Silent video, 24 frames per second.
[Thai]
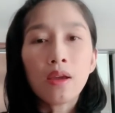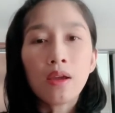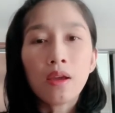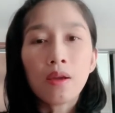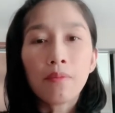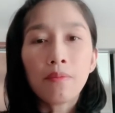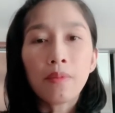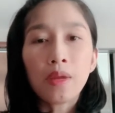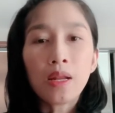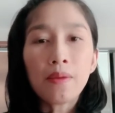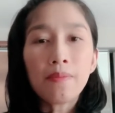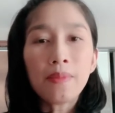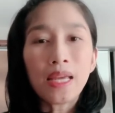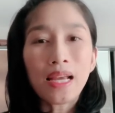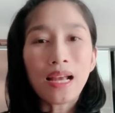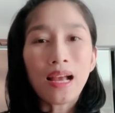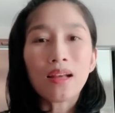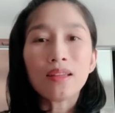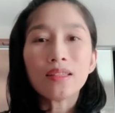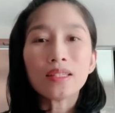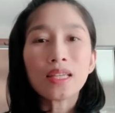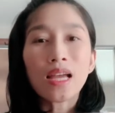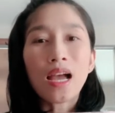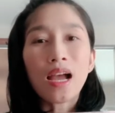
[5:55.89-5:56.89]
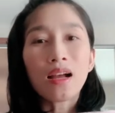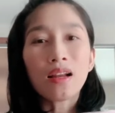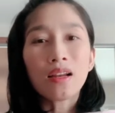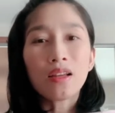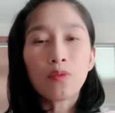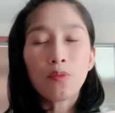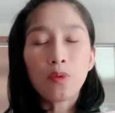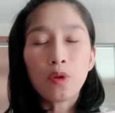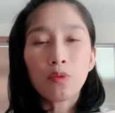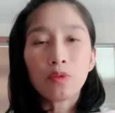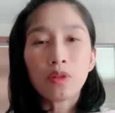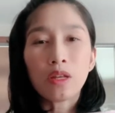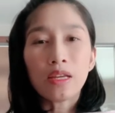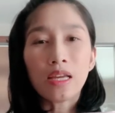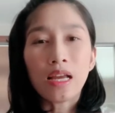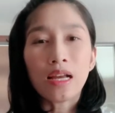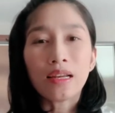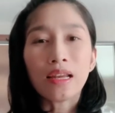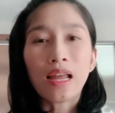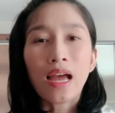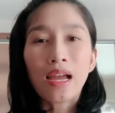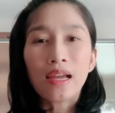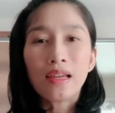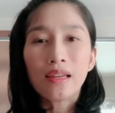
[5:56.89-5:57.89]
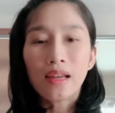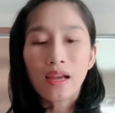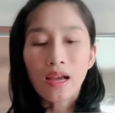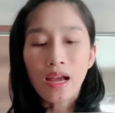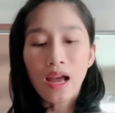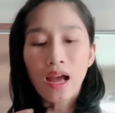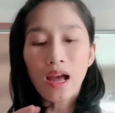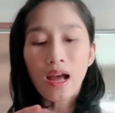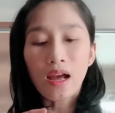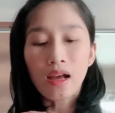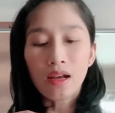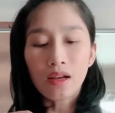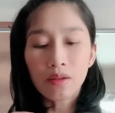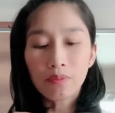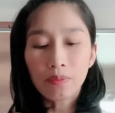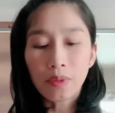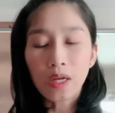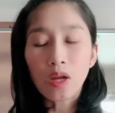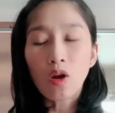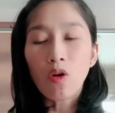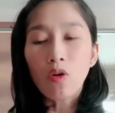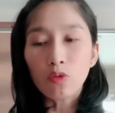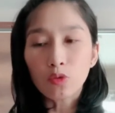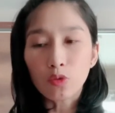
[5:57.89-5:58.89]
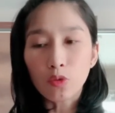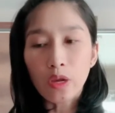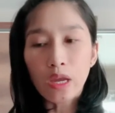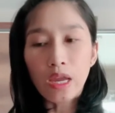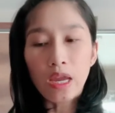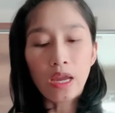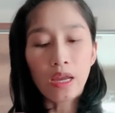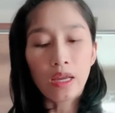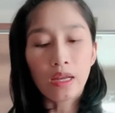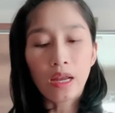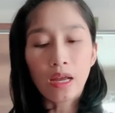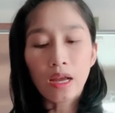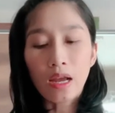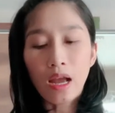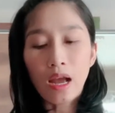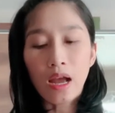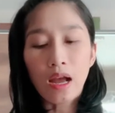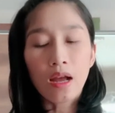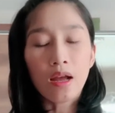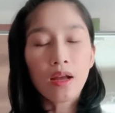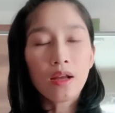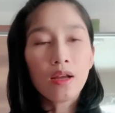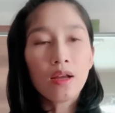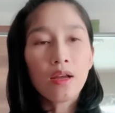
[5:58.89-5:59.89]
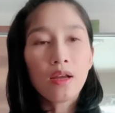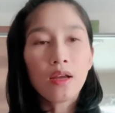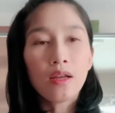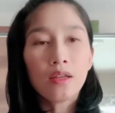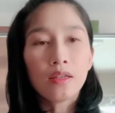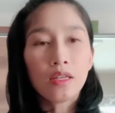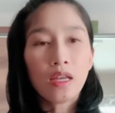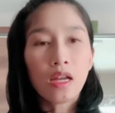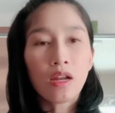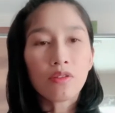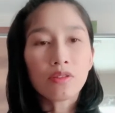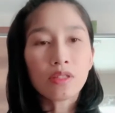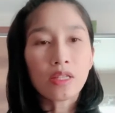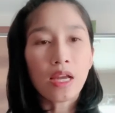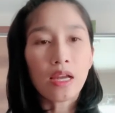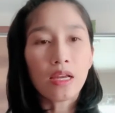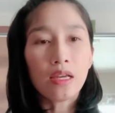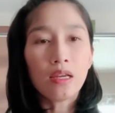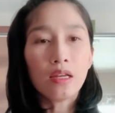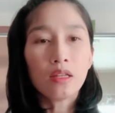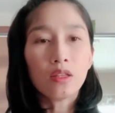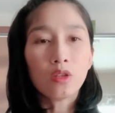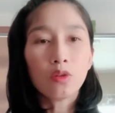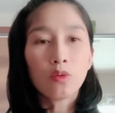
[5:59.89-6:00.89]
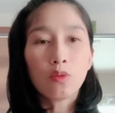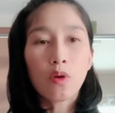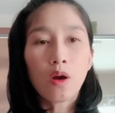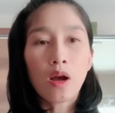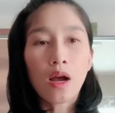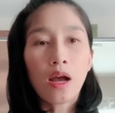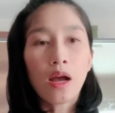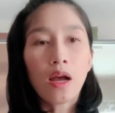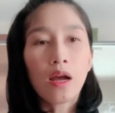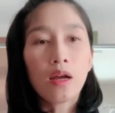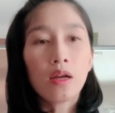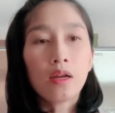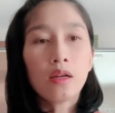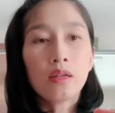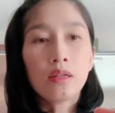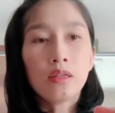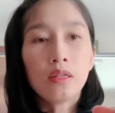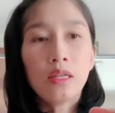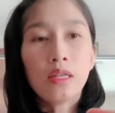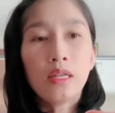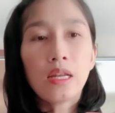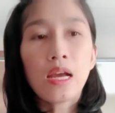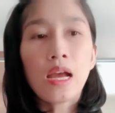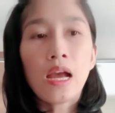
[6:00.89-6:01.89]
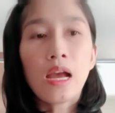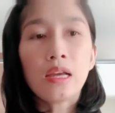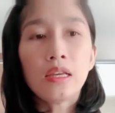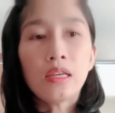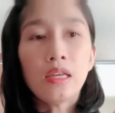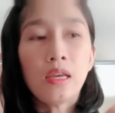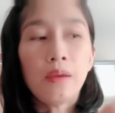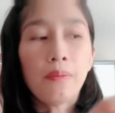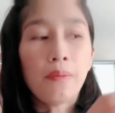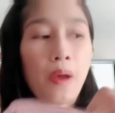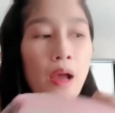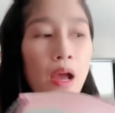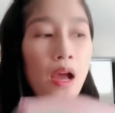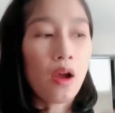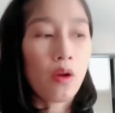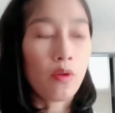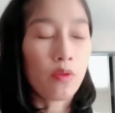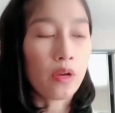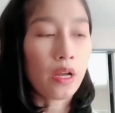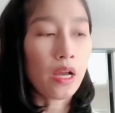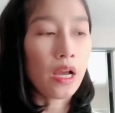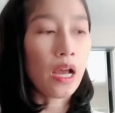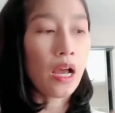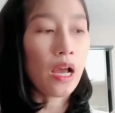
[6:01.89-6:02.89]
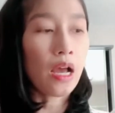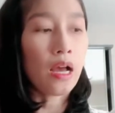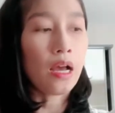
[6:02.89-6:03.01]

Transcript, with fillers: ไม่ได้มีการจ้างรีวิวแต่อย่างใดนะคะ เป็นของตัวเองนะคะ นี่เราใส่ตัวนี่นะคะคีเพานะคะ